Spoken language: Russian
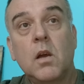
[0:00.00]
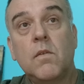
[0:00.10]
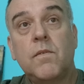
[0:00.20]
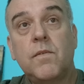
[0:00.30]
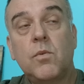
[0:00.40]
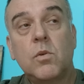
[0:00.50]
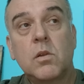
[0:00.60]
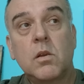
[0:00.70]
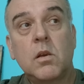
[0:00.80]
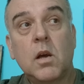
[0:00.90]

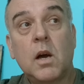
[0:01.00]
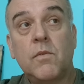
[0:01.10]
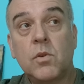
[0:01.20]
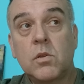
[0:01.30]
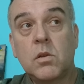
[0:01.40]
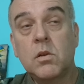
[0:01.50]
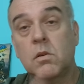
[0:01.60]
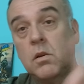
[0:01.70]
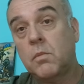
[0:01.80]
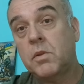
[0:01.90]
Вот. И, а вот
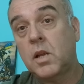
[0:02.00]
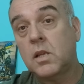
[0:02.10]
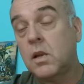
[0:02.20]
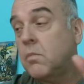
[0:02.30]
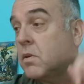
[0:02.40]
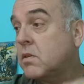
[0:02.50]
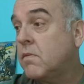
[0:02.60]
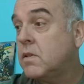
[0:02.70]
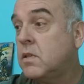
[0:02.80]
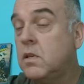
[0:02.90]
обитатели
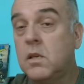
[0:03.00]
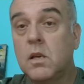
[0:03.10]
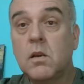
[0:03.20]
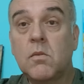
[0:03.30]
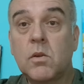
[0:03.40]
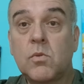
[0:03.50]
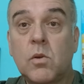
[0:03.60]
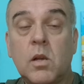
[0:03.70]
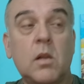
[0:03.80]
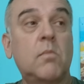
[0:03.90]
Москва-Сити, у
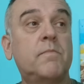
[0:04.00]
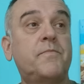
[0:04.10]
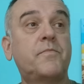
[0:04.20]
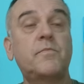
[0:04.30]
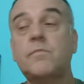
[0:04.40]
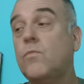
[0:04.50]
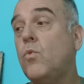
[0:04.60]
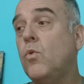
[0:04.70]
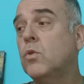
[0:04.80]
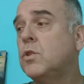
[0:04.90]
которых там
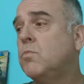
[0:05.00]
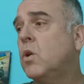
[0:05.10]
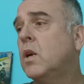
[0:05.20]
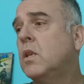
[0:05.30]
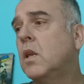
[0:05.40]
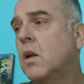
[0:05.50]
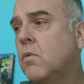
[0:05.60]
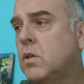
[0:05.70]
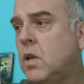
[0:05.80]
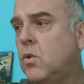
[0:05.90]
очень много денег,
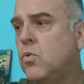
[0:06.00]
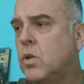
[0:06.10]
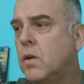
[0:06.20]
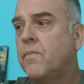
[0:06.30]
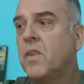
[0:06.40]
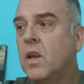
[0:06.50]
вот те люди,